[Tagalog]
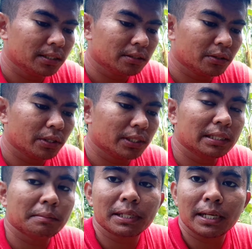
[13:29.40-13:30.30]
So, ah, hindi
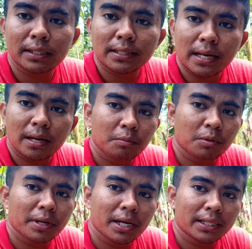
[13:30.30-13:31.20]
naman natin kailangan
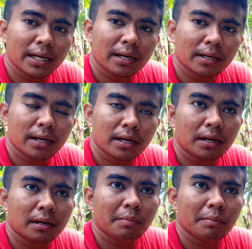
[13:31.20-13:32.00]
bumili ng uh,